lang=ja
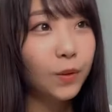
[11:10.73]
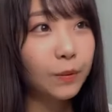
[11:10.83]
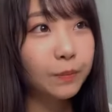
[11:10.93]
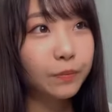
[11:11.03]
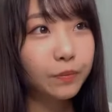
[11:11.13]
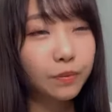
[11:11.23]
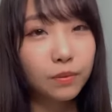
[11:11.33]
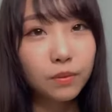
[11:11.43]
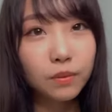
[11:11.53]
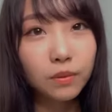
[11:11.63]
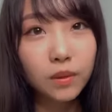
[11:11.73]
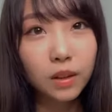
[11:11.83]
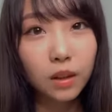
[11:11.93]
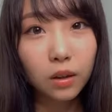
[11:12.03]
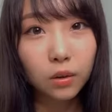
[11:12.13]
パチパチパチ
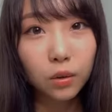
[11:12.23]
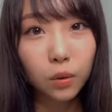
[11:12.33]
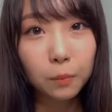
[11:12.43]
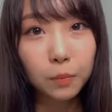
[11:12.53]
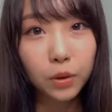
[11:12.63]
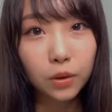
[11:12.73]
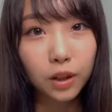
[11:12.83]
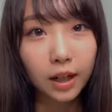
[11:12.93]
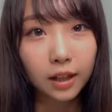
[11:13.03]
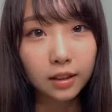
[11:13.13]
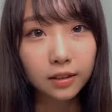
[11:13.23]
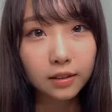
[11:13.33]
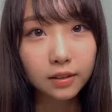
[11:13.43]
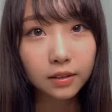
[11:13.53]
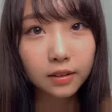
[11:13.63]
みんなあ
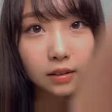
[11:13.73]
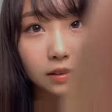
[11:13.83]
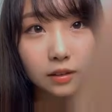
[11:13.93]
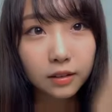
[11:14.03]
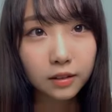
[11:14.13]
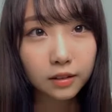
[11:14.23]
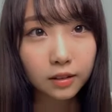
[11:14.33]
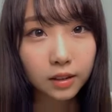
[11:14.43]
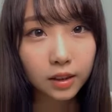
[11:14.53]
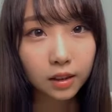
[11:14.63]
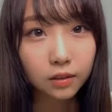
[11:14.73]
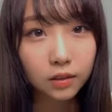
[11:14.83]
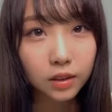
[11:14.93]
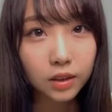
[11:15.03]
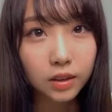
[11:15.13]
セミコース完了みんなあ
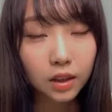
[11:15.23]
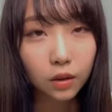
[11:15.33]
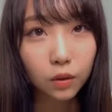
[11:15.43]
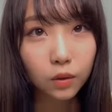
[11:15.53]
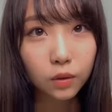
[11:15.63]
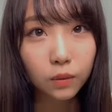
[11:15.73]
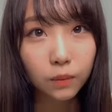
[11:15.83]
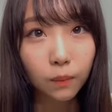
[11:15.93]
りがとうございます